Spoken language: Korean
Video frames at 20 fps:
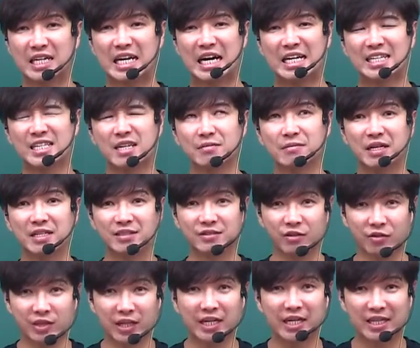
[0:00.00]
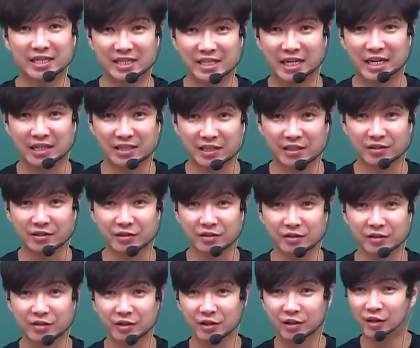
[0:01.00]
가장 많이 선택하는 강의예요.
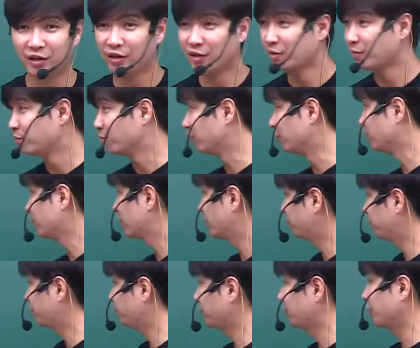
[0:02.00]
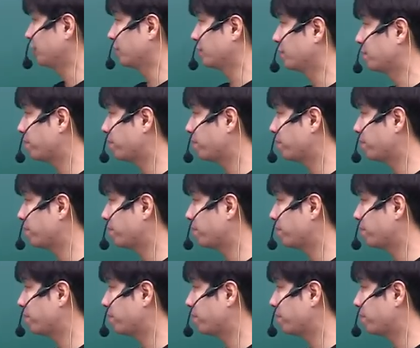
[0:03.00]
문제 푸는